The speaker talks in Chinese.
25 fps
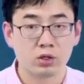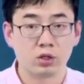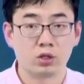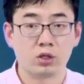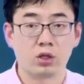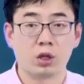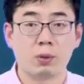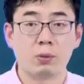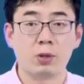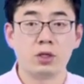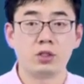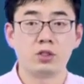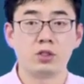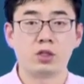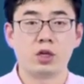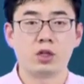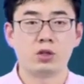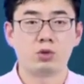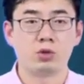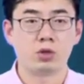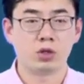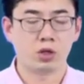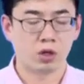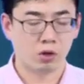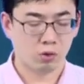这是它们之间
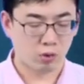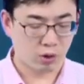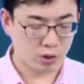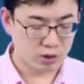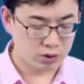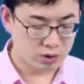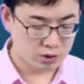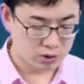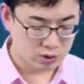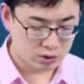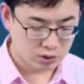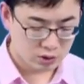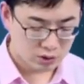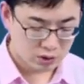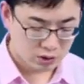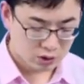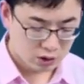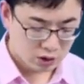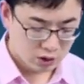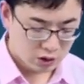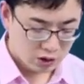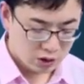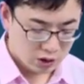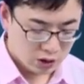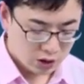对应的关系。
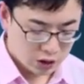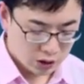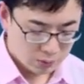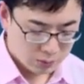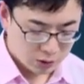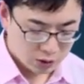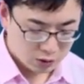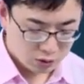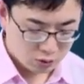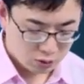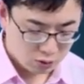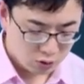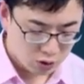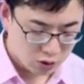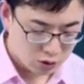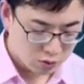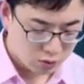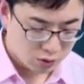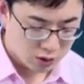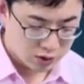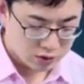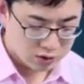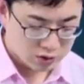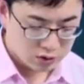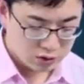那么，通过
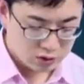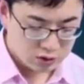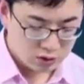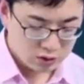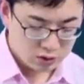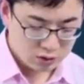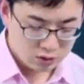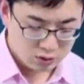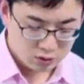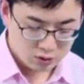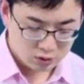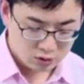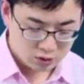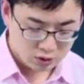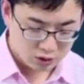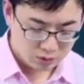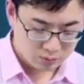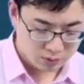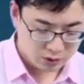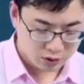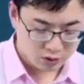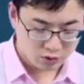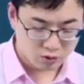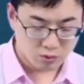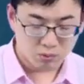短期成
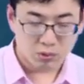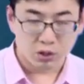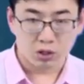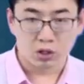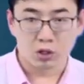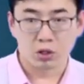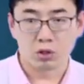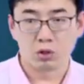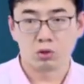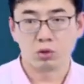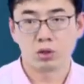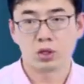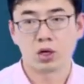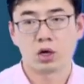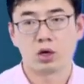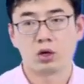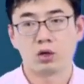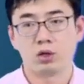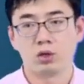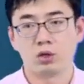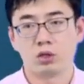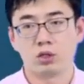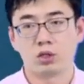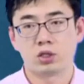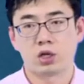本，我们可以推导
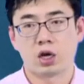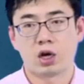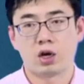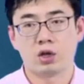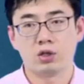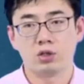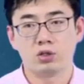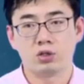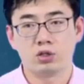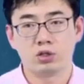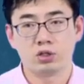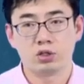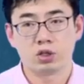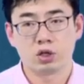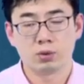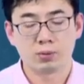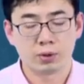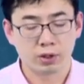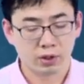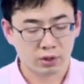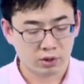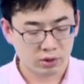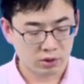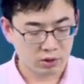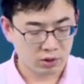长期成
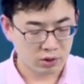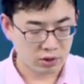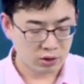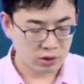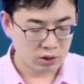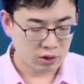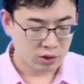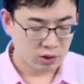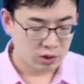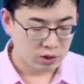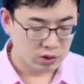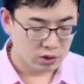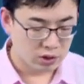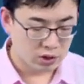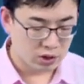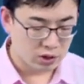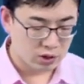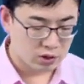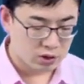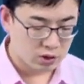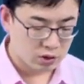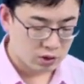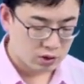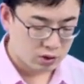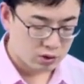本。一个
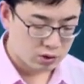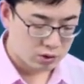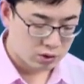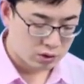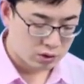是